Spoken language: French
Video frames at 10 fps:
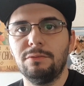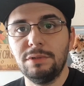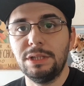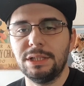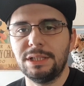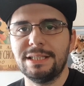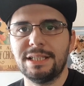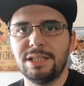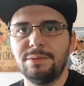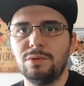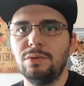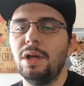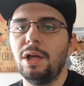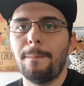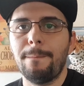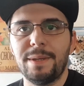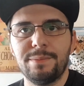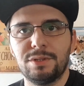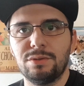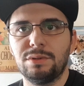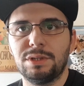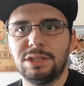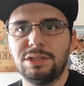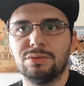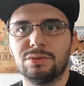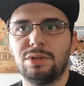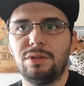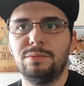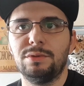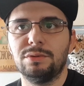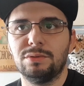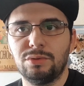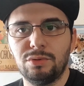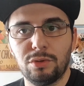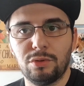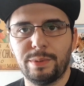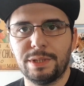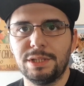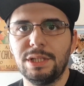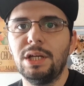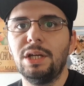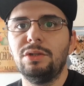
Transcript: Oui, les animaux, même ceux qui sont seulement de compagnie,